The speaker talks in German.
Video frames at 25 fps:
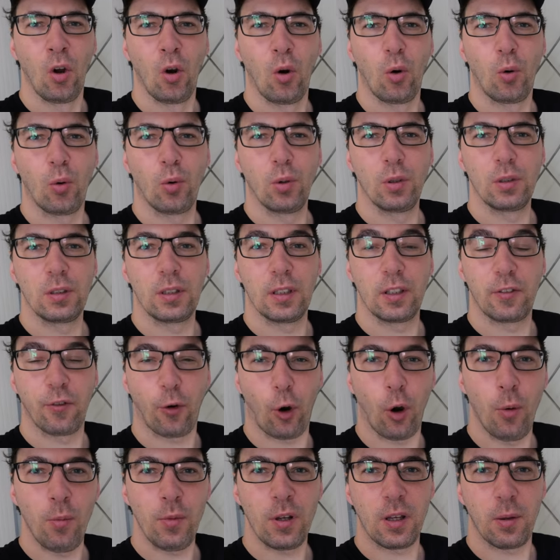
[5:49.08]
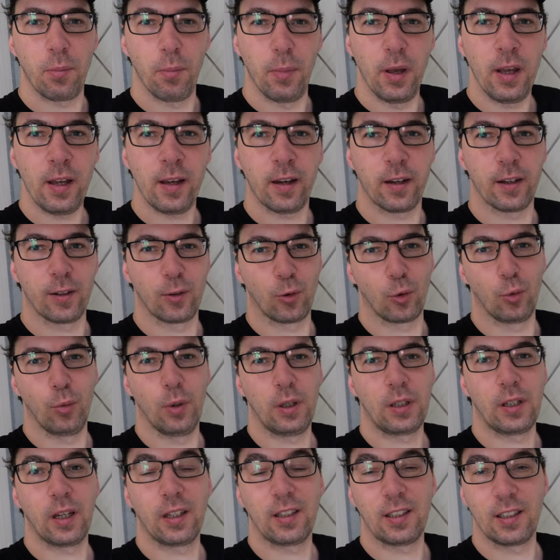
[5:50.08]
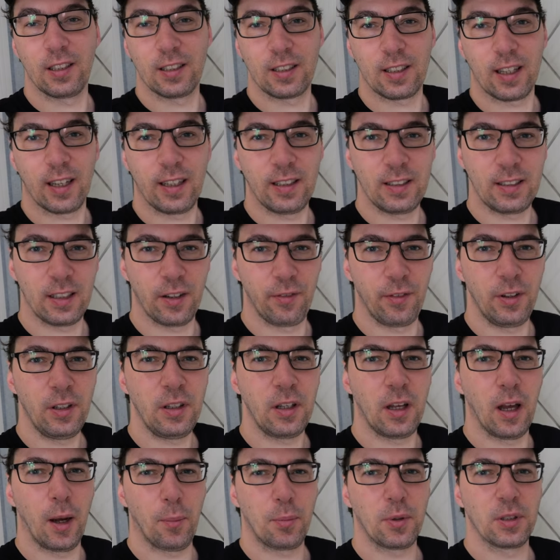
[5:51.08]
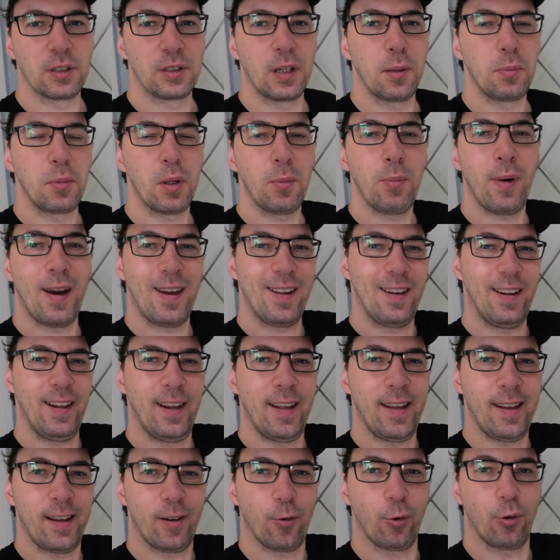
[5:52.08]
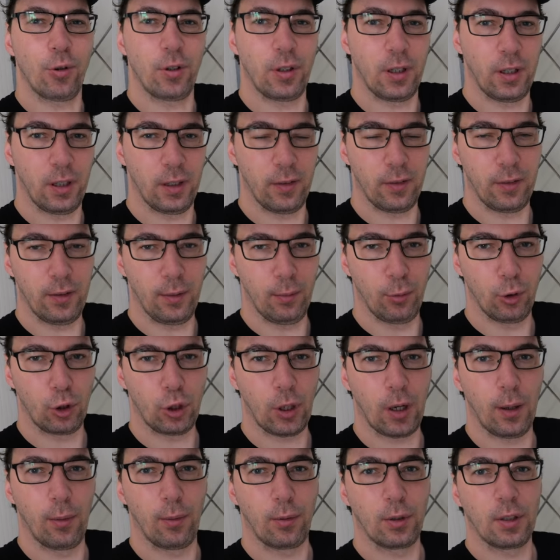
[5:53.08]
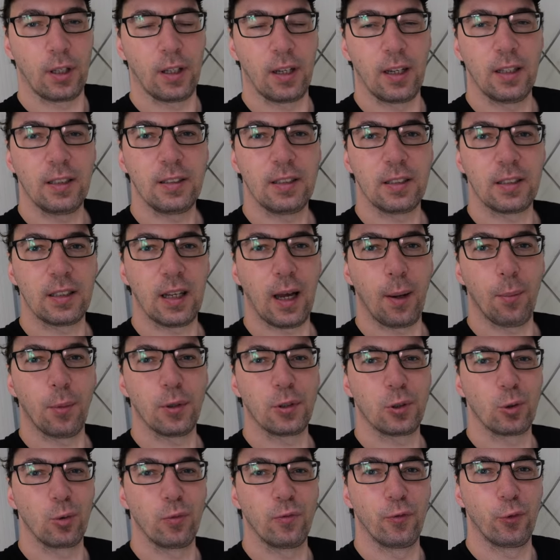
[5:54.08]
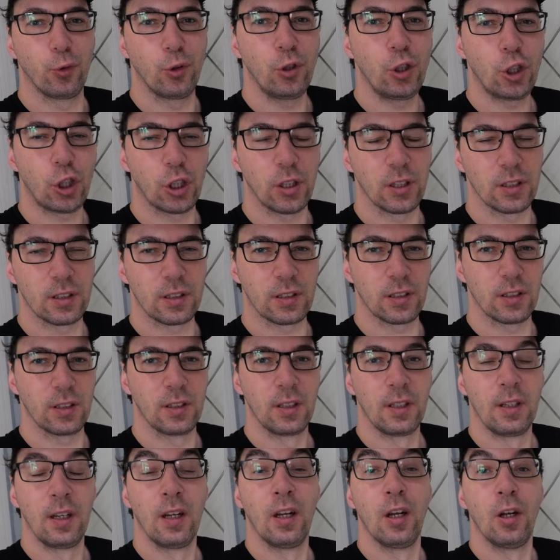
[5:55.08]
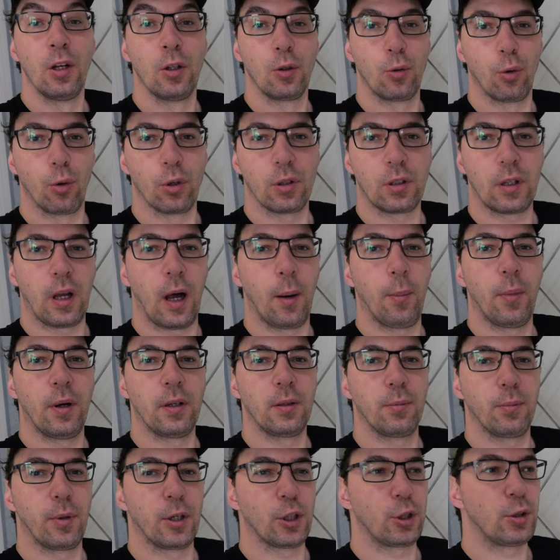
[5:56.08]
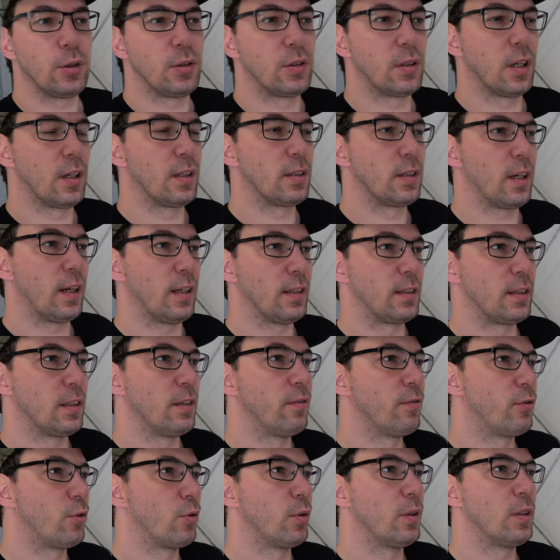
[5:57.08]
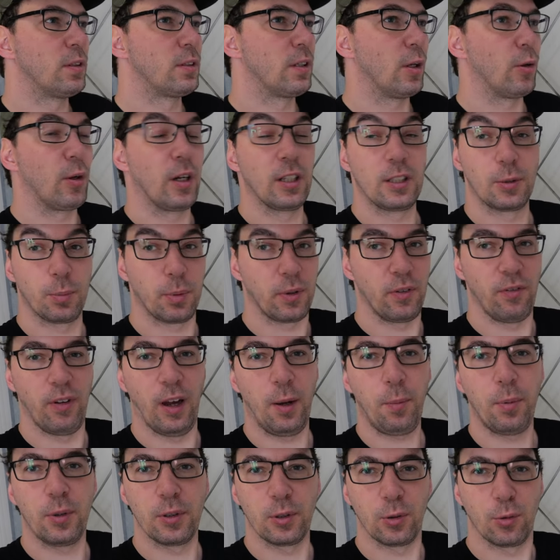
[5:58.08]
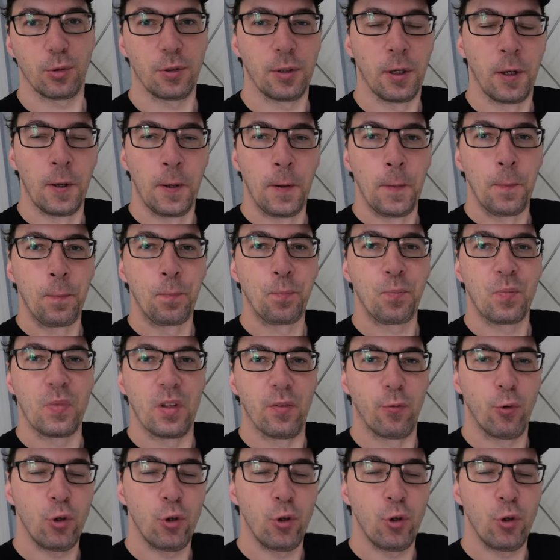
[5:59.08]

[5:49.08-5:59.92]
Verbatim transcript: Und ich freue mich mega darüber. Ich hatte das gar nicht erwähnt gehabt. Es gibt immer einen Link unten in der Videobeschreibung. Der nennt sich Amazon Wunschliste. Dort kann man beispielsweise als Influencer oder als Privatperson eine